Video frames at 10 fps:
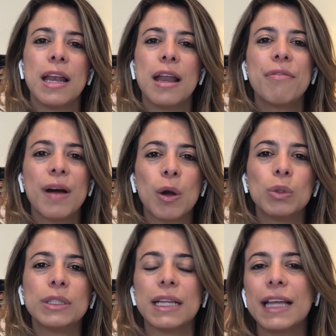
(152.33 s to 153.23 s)
La
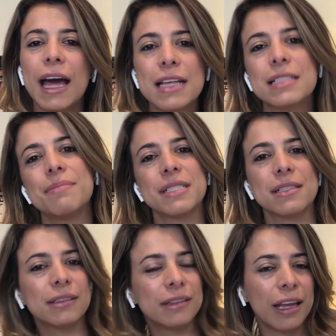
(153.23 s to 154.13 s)
facultad cada
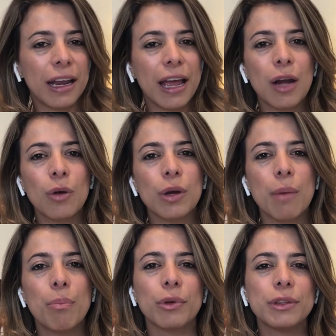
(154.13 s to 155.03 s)
semestre tiene algo
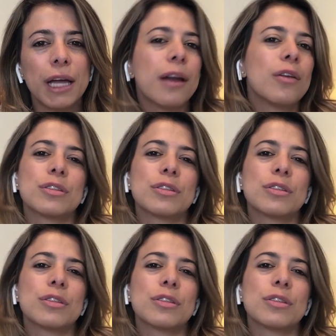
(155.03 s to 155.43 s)
que aportar.